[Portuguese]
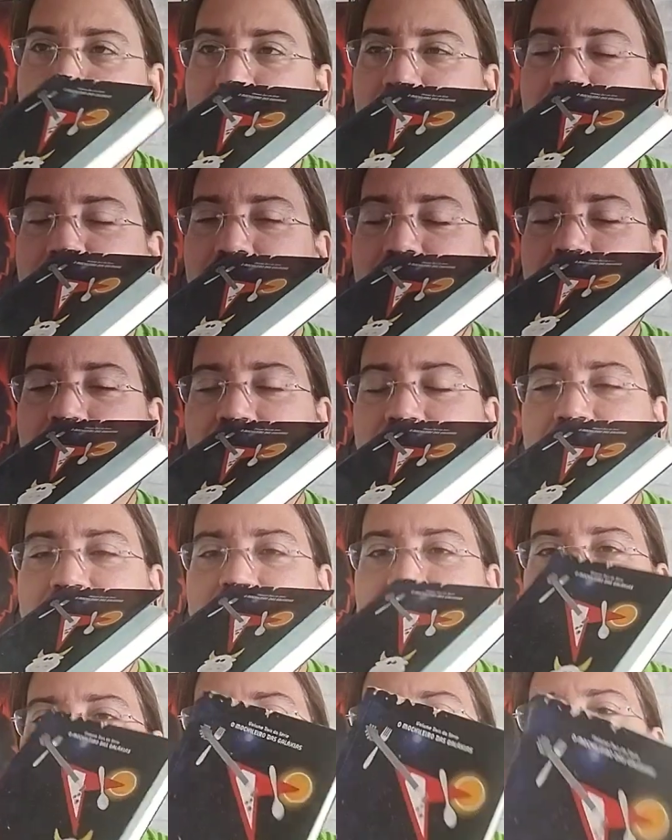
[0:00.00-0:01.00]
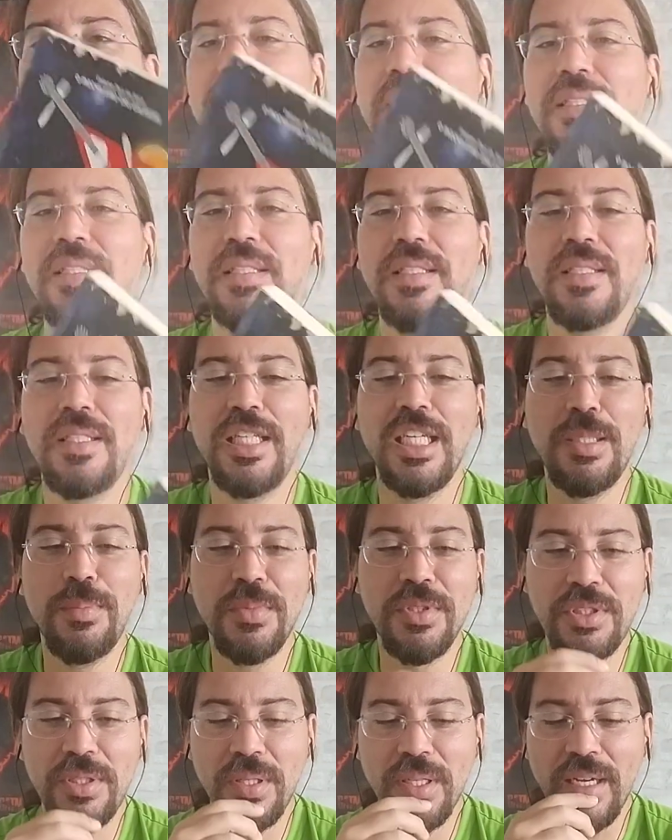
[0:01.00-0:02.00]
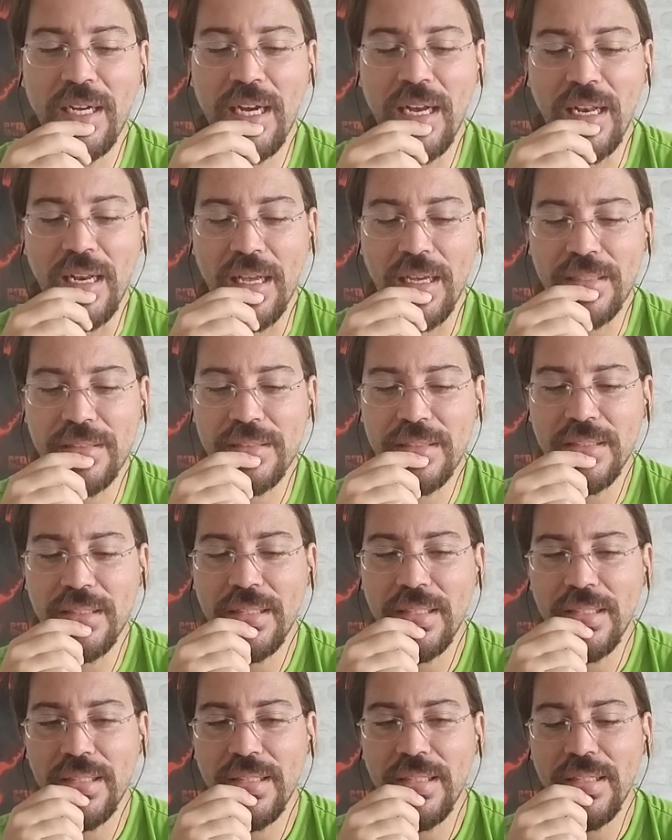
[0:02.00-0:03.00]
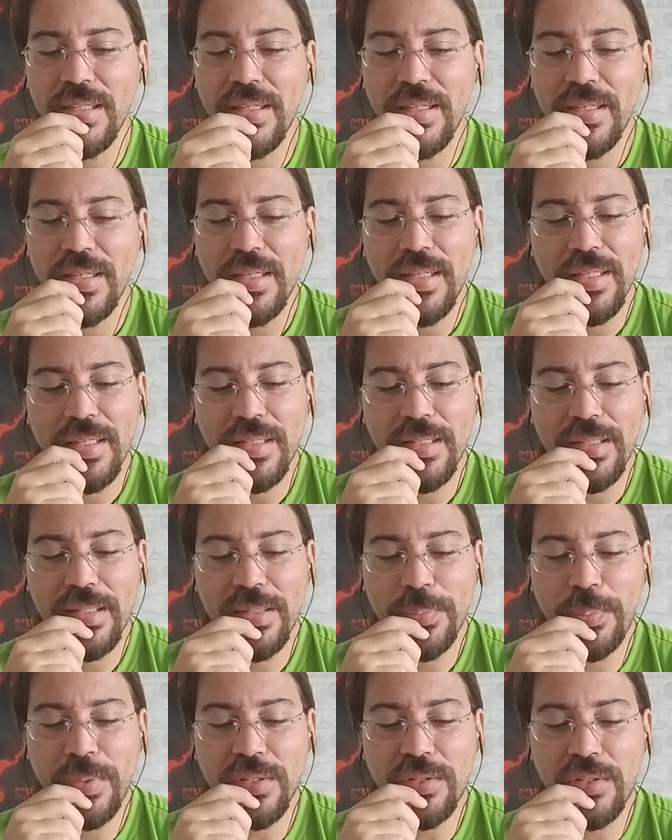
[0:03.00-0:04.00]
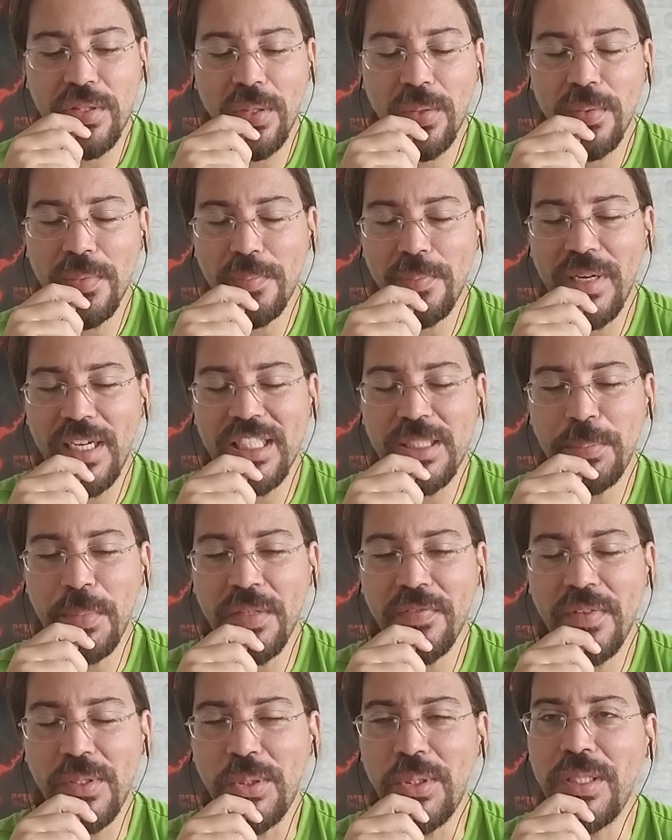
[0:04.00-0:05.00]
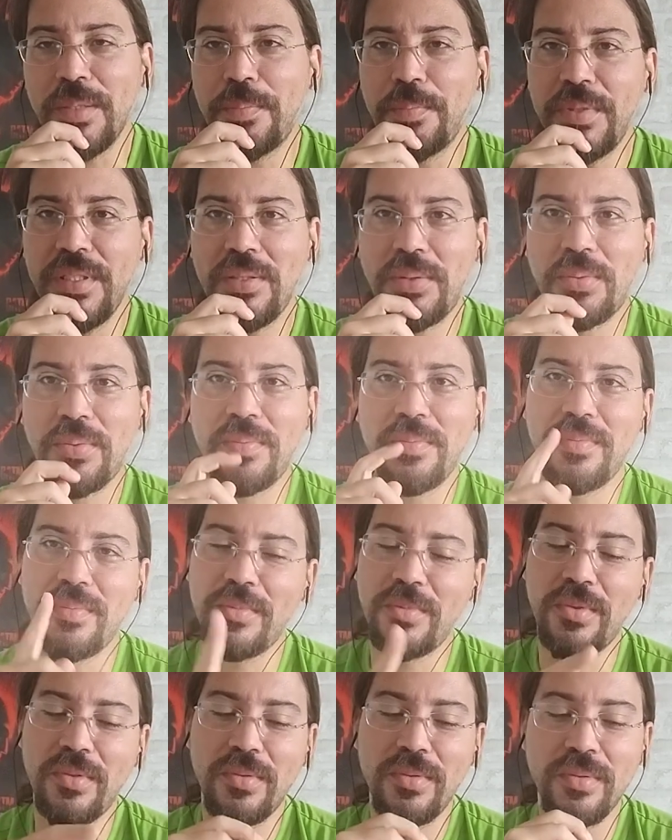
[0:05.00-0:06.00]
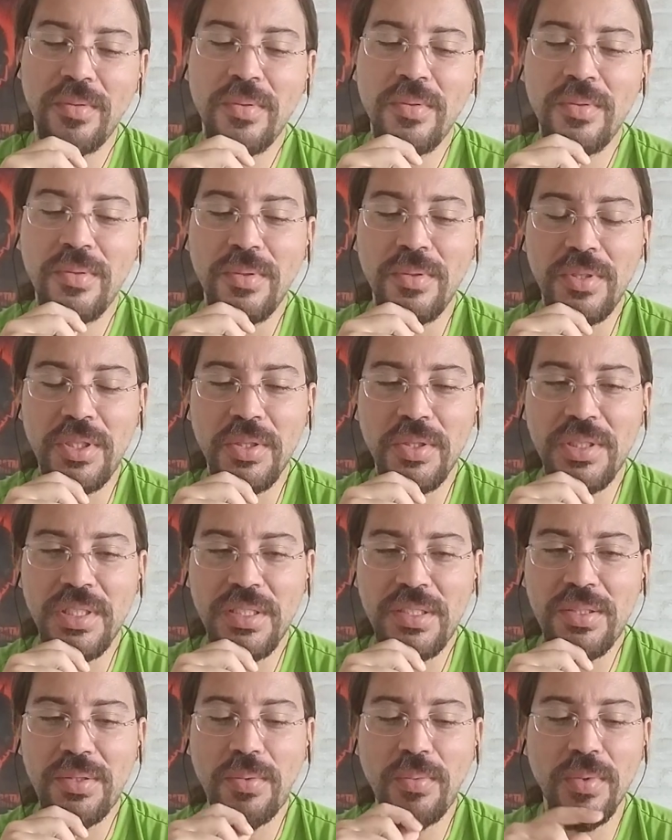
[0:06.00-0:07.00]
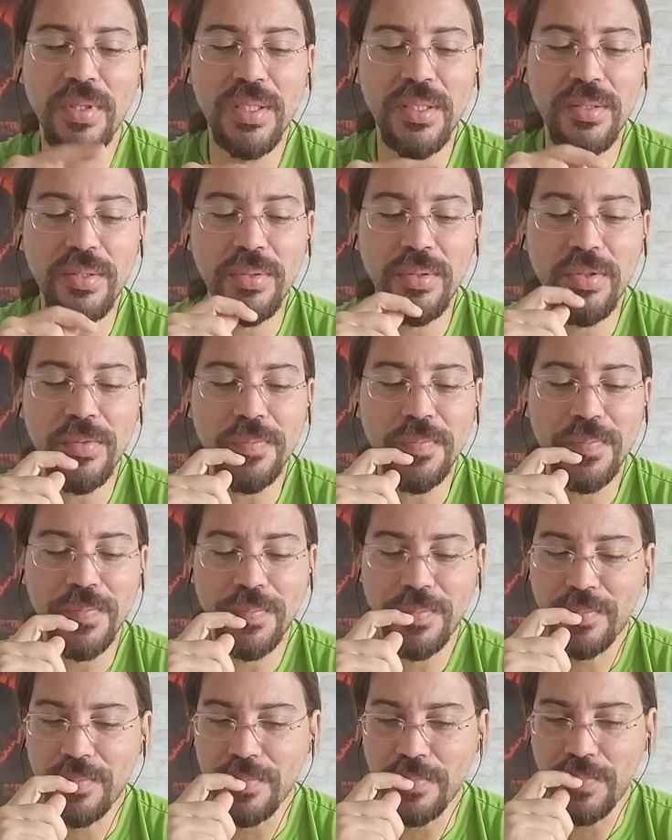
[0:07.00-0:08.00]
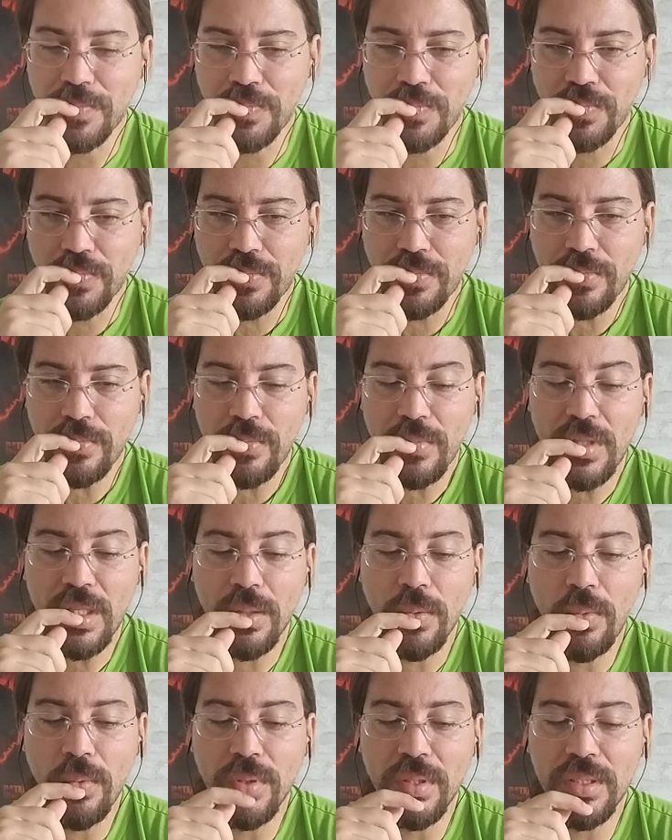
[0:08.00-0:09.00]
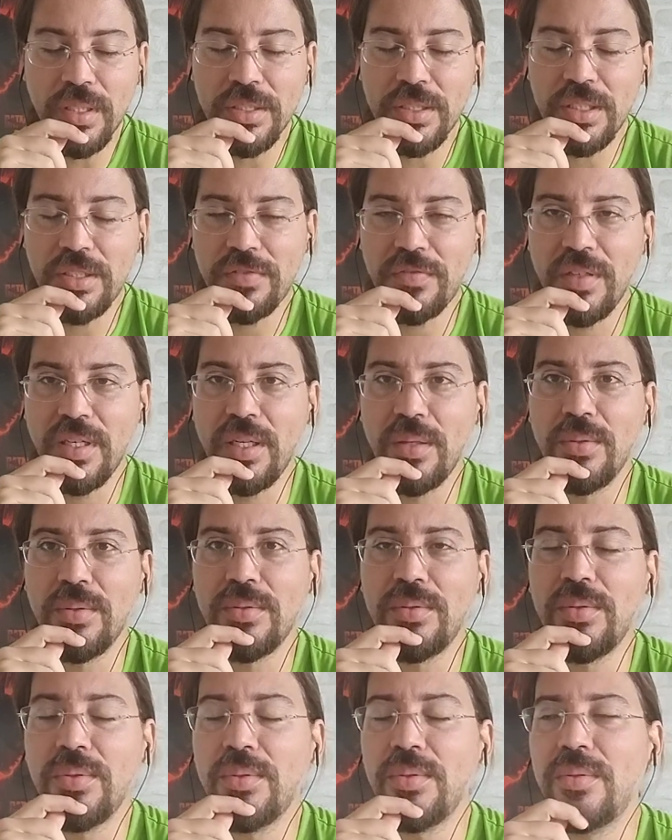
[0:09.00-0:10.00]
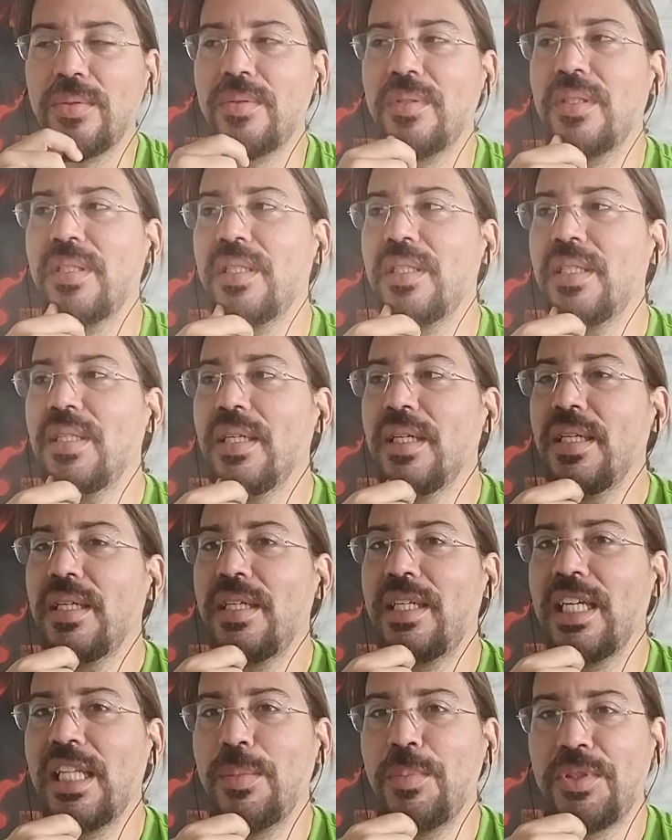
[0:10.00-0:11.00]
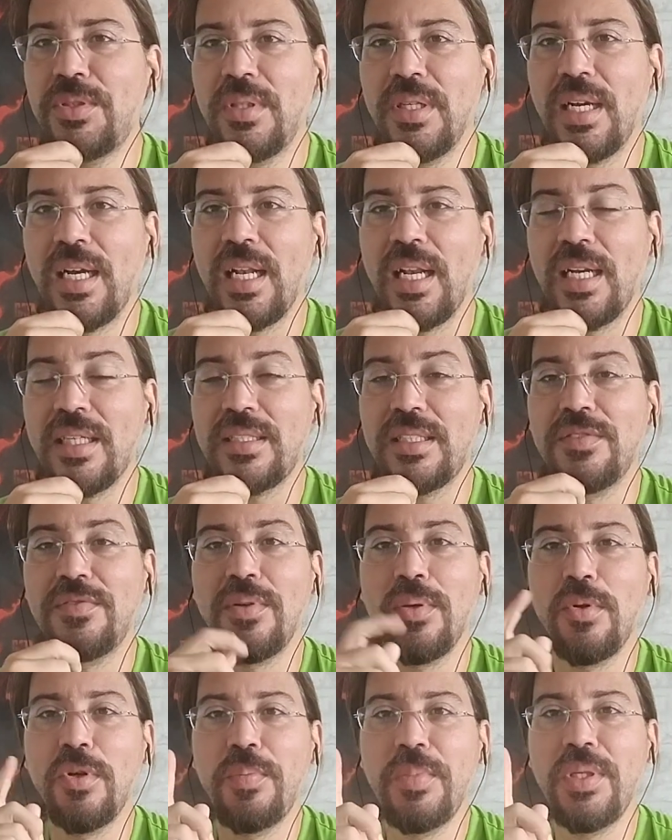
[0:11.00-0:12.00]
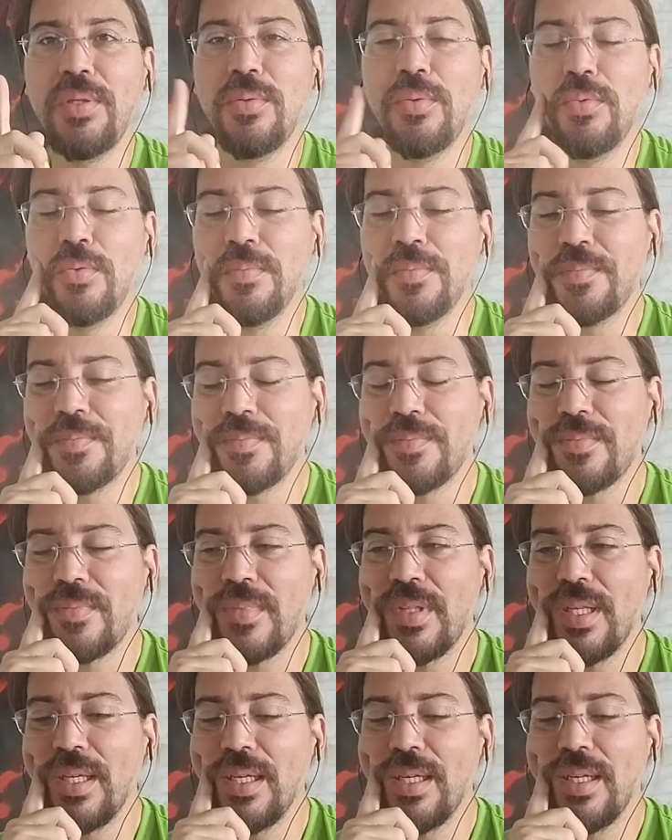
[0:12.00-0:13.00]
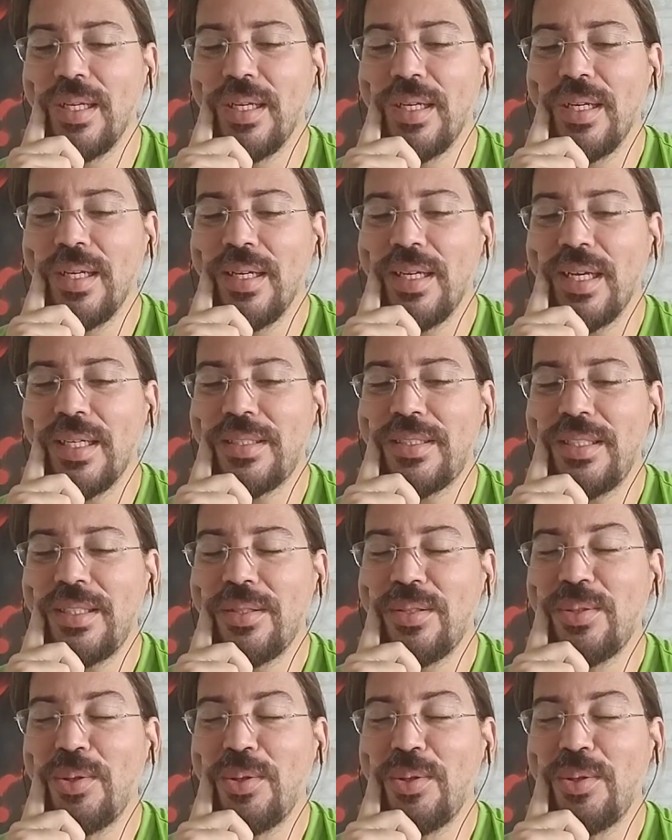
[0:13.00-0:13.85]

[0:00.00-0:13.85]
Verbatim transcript: esse livro aqui, Guia do Mochilar Galáxia. E pessoal, mais uma vez eu repito o, o que eu disse quando, quando a gente falou do Guia do Mochilão Galáxia, volume 1. Assim,